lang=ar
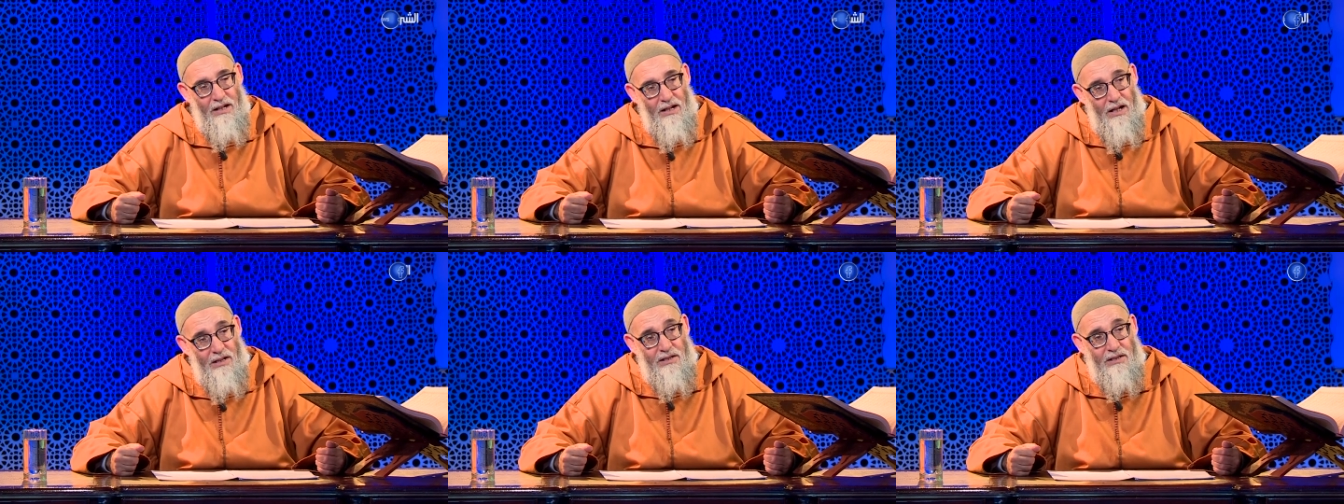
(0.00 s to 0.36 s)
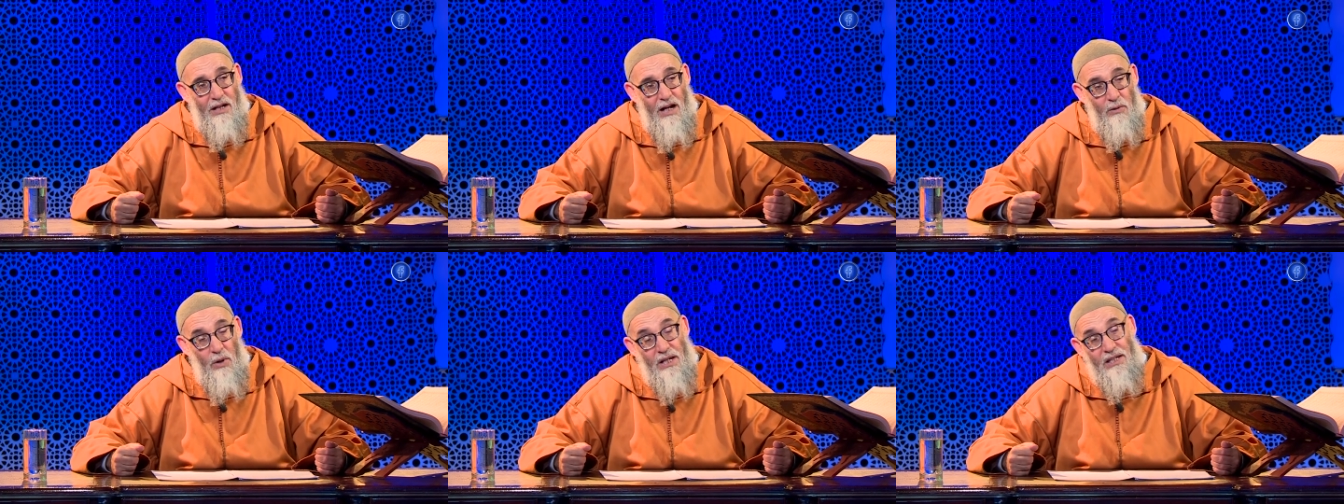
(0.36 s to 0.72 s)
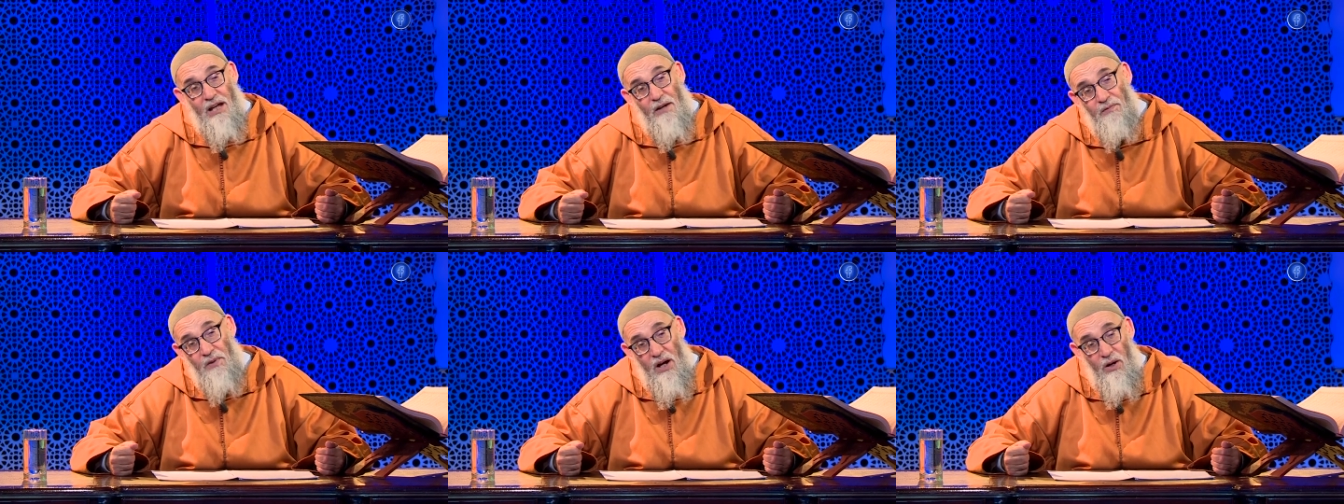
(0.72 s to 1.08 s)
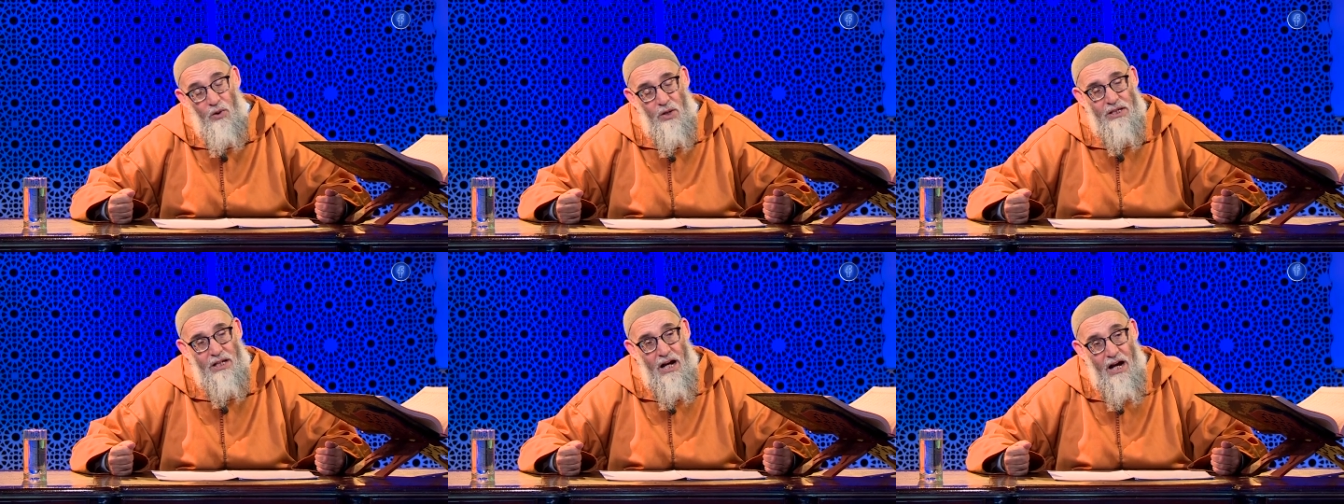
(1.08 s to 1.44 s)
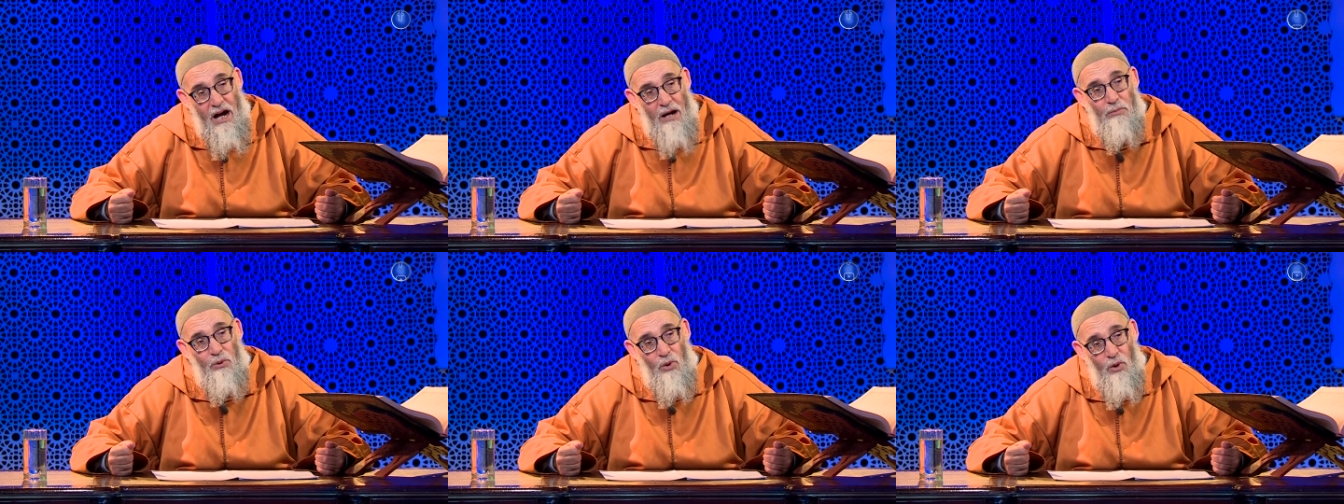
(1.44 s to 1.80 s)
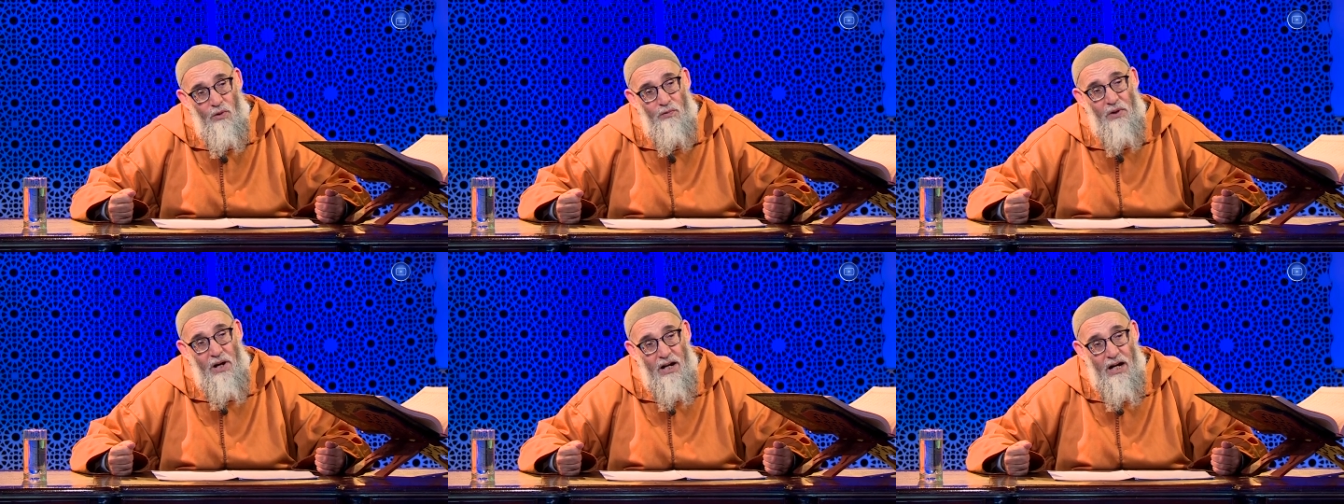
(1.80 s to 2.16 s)
حتى وصفه
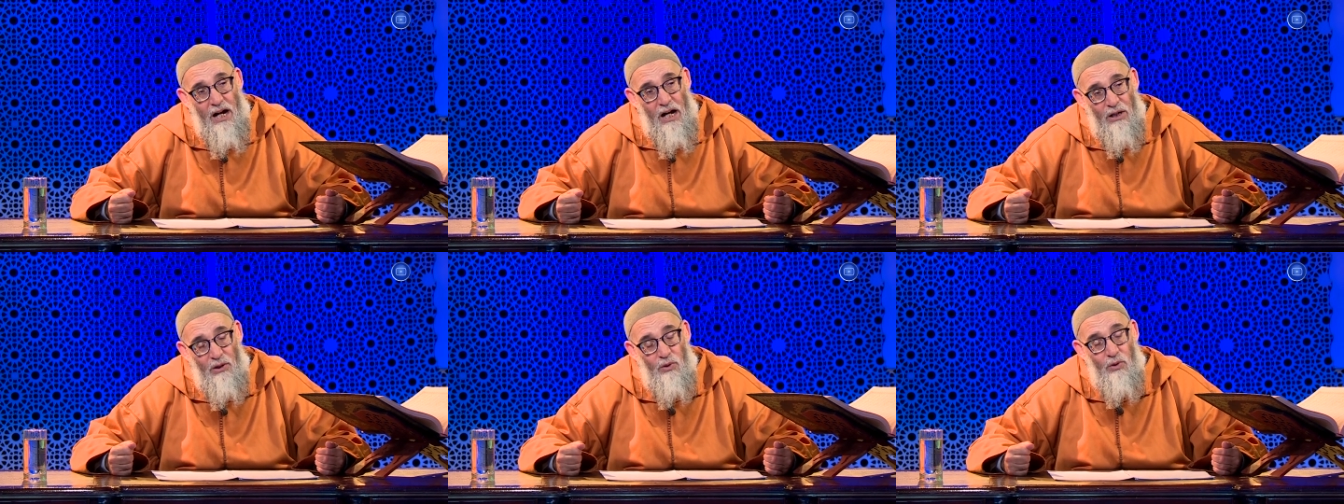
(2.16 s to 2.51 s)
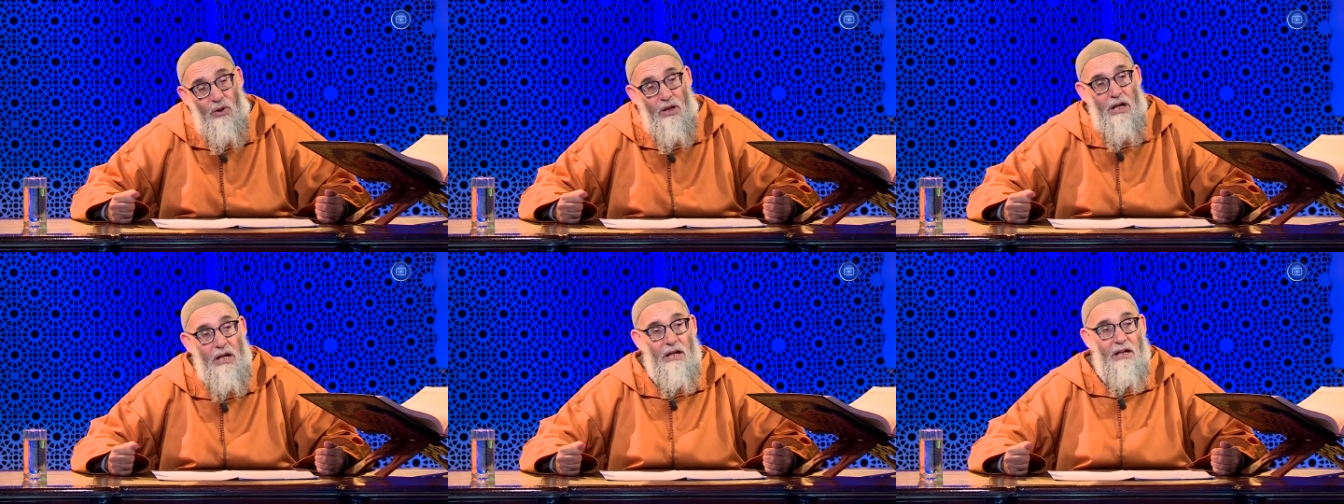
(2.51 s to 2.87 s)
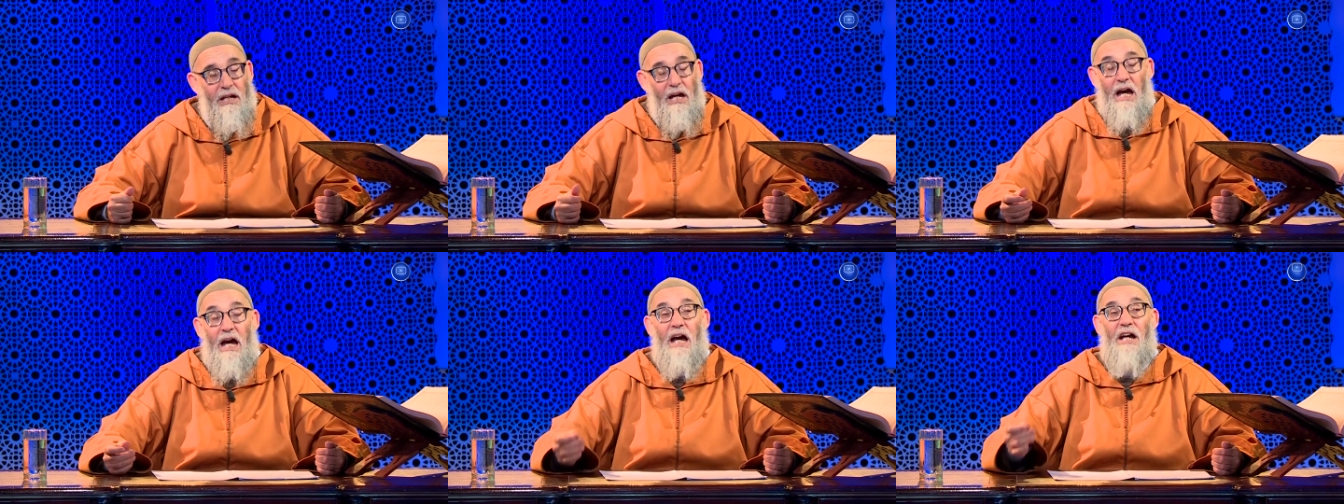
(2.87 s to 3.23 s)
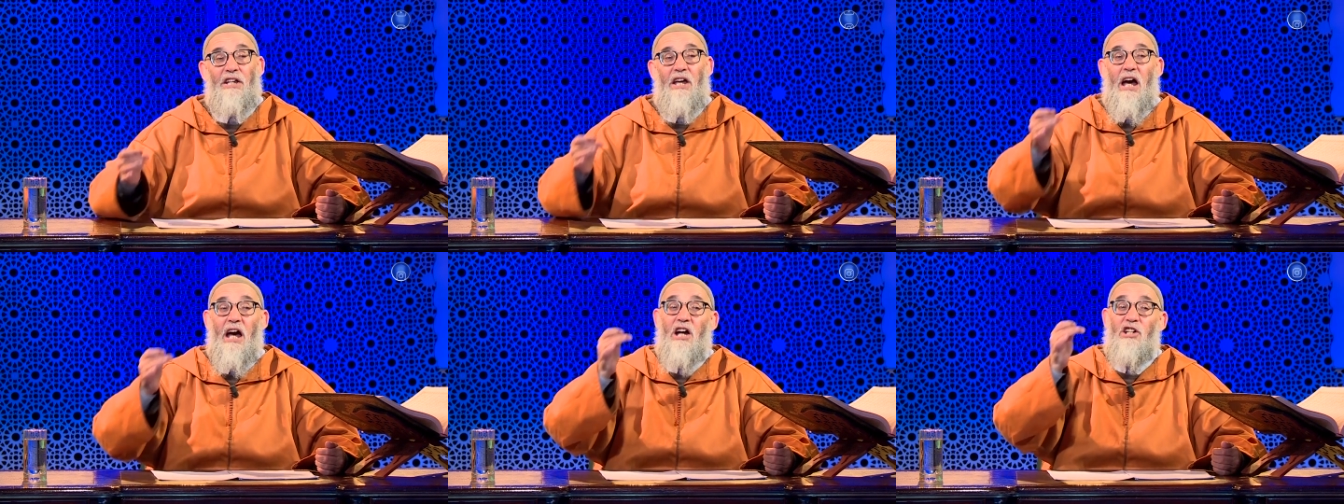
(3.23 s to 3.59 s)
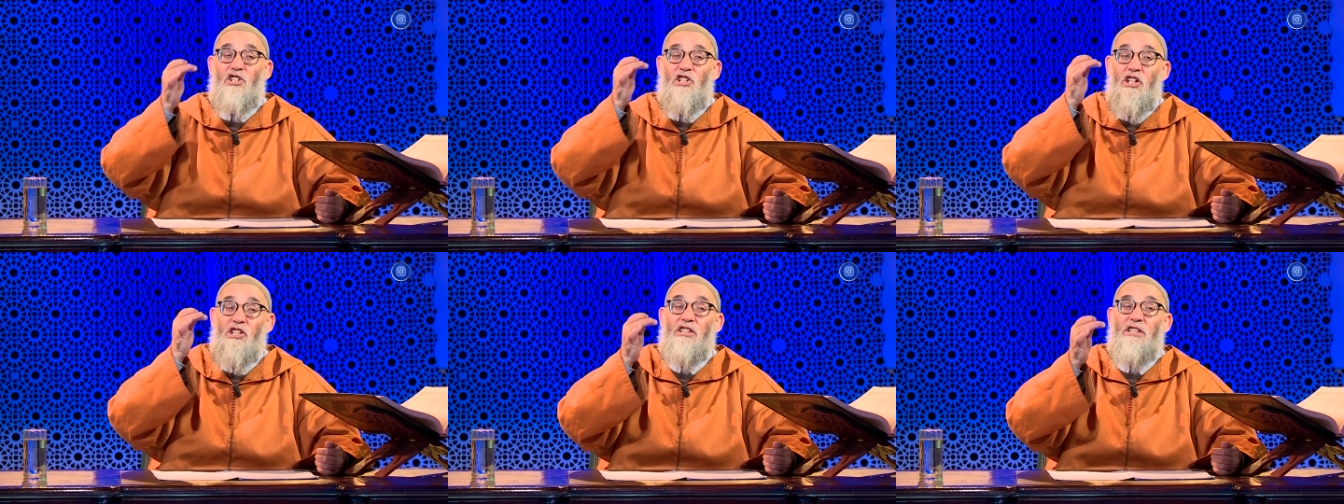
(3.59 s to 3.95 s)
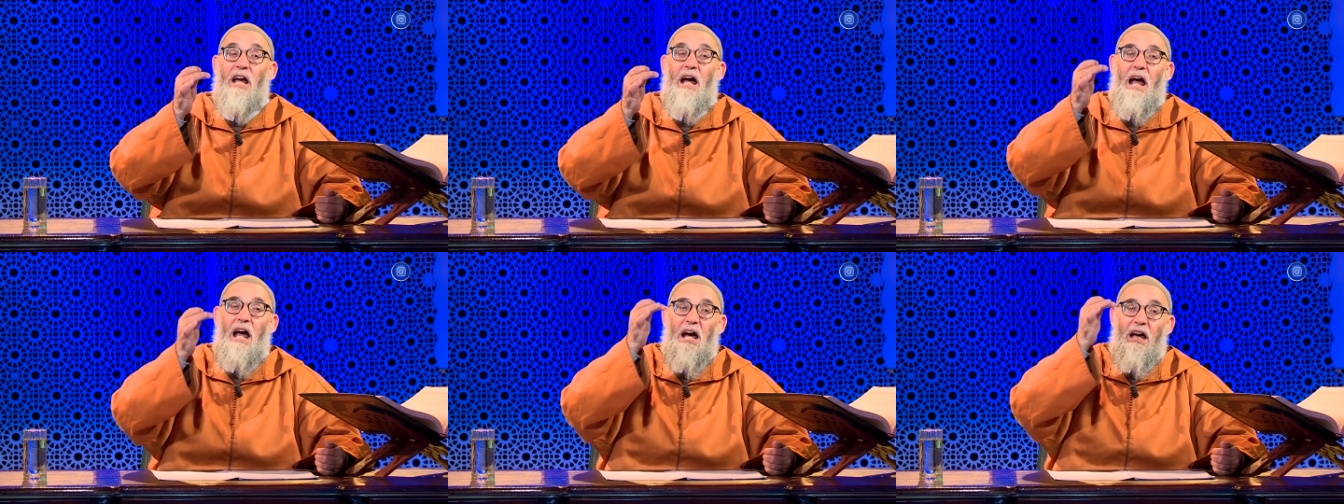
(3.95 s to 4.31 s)
أصحابه فقالوا كان أشد
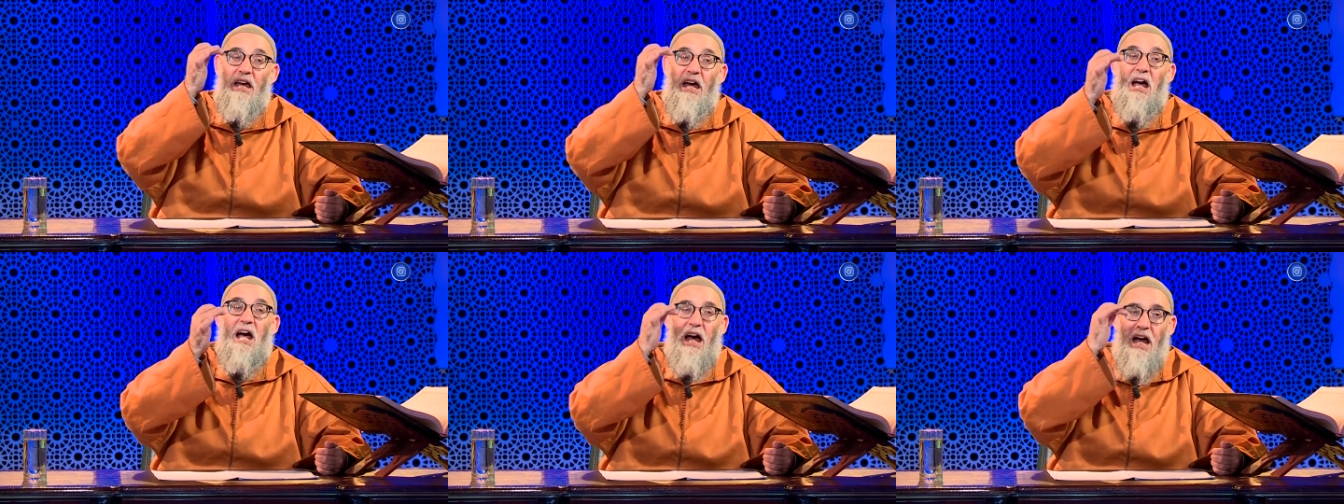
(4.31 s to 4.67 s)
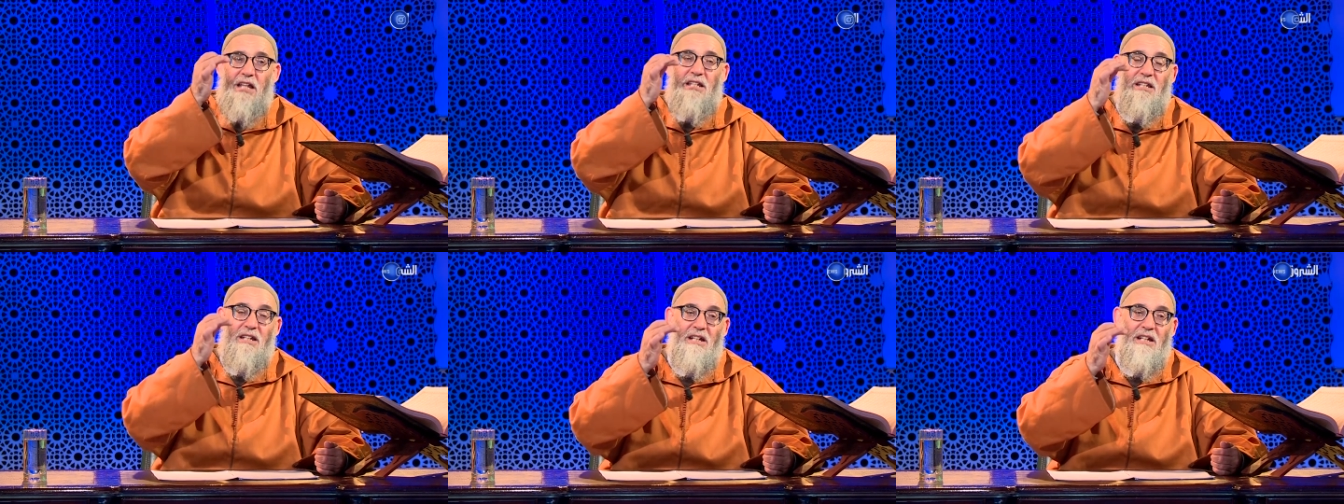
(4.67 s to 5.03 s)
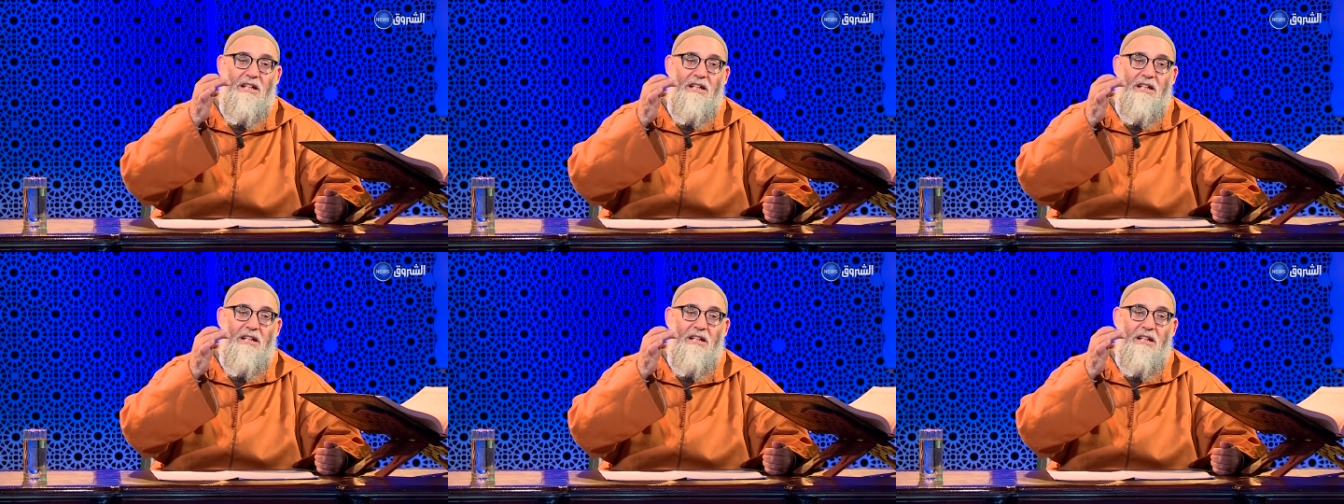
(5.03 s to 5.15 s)
حياء